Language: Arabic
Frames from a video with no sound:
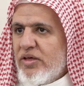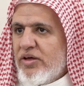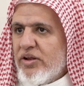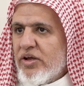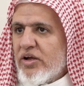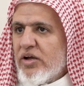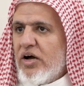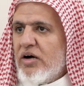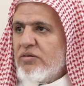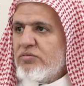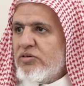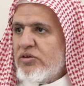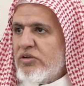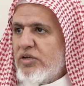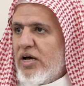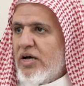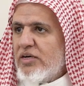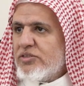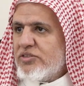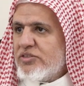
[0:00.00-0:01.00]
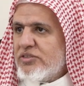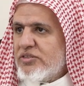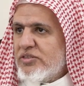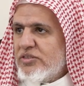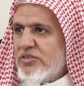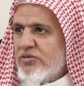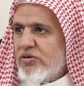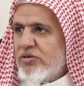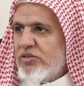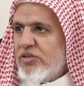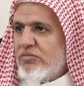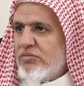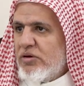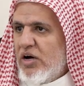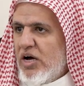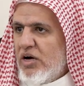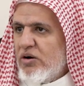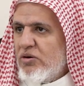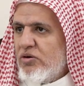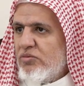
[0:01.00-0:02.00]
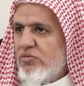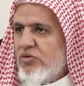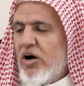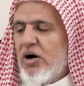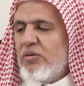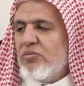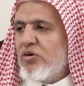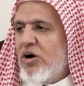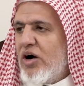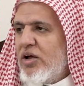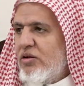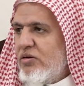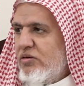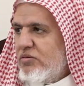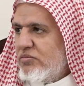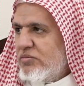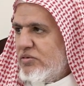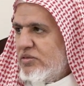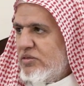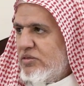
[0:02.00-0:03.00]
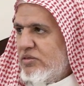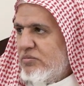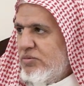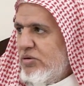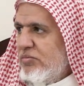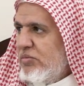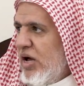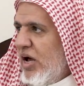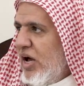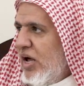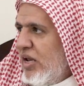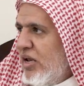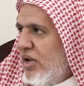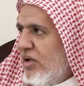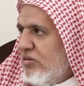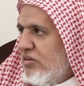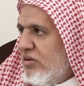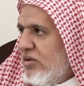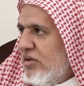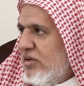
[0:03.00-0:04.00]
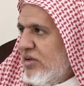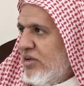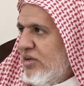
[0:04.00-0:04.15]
رقاب الناس ودماءهم وأموالهم بما حلت